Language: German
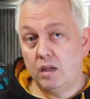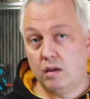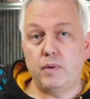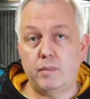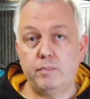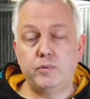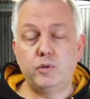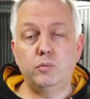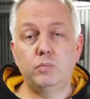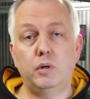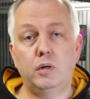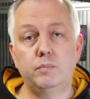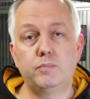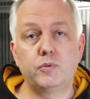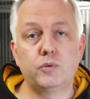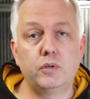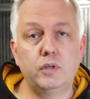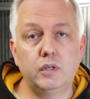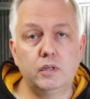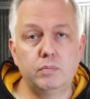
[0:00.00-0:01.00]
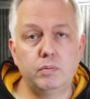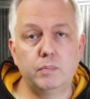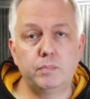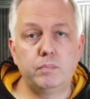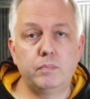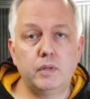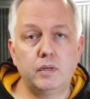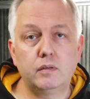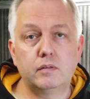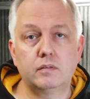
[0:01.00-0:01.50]
Habt ihr überhaupt so ein
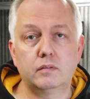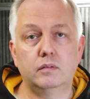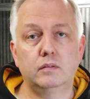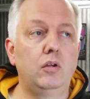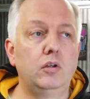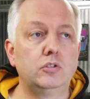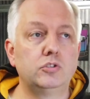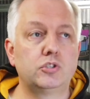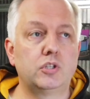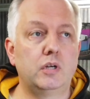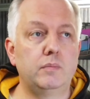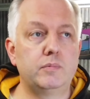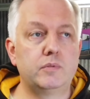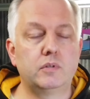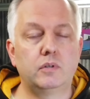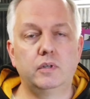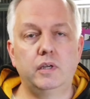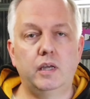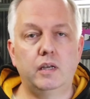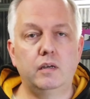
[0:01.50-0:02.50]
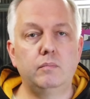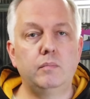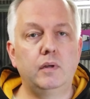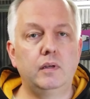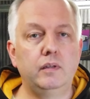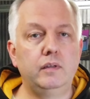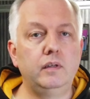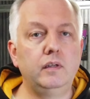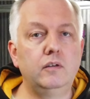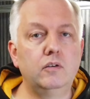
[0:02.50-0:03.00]
Equipment? Schreibt es doch gerne
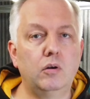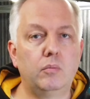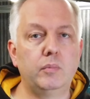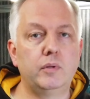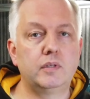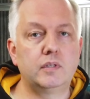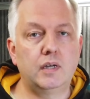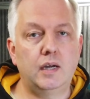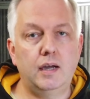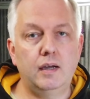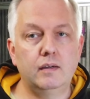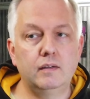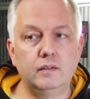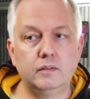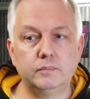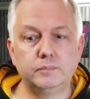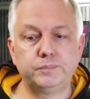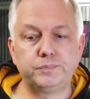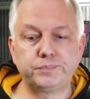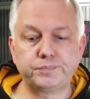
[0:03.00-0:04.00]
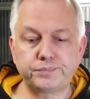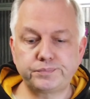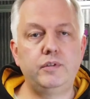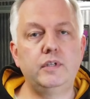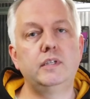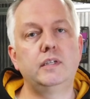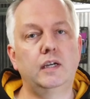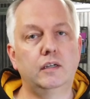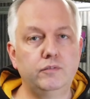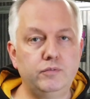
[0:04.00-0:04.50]
mal in die Kommentare.
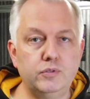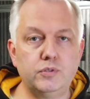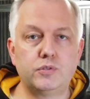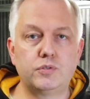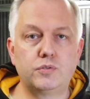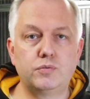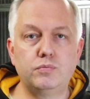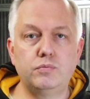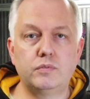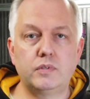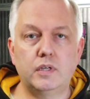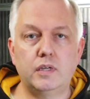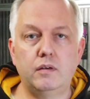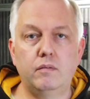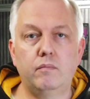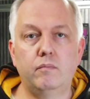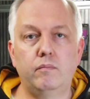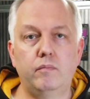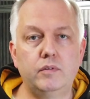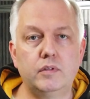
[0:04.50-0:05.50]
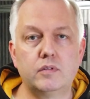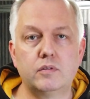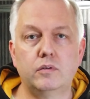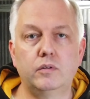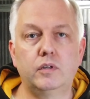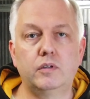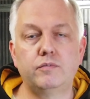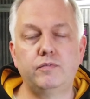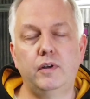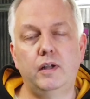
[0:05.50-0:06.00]
Vielen Dank fürs Zusehen. Wenn es
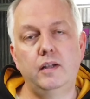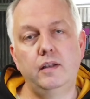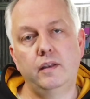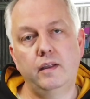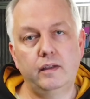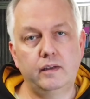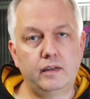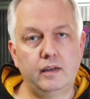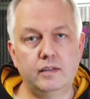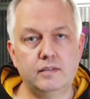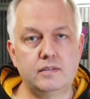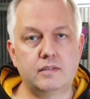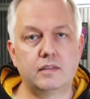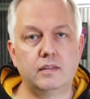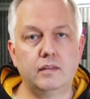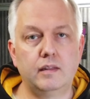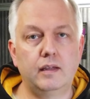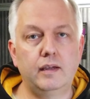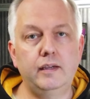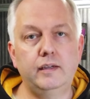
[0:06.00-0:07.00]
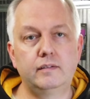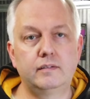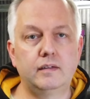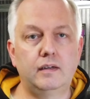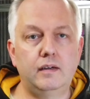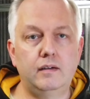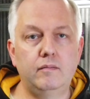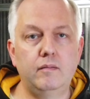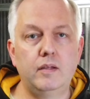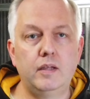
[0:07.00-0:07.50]
euch gefallen hat, lasst ein Like
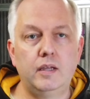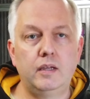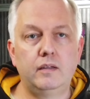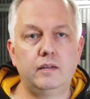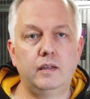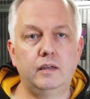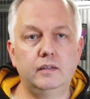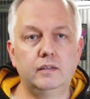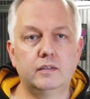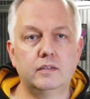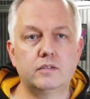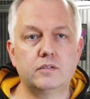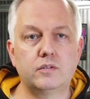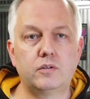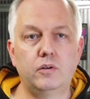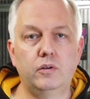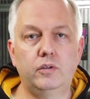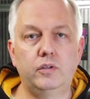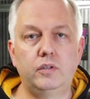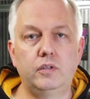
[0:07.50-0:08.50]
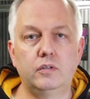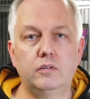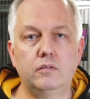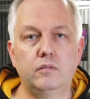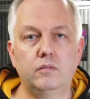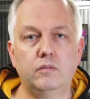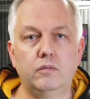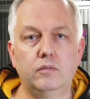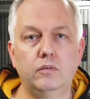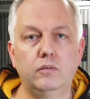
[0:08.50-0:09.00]
da, denkt an das
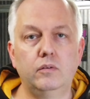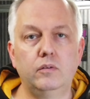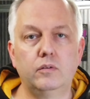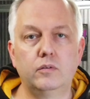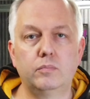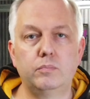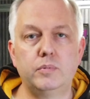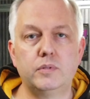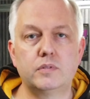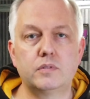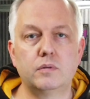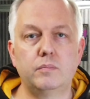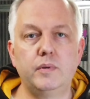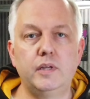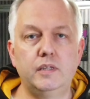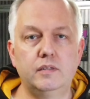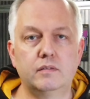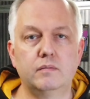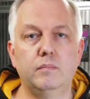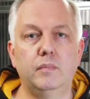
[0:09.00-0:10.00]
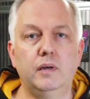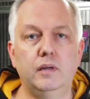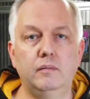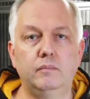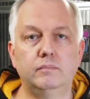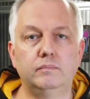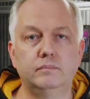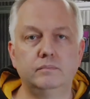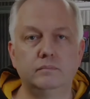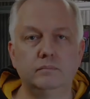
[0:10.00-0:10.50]
Glöckchen und bis zum nächsten
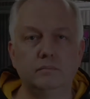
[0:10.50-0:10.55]
Mal.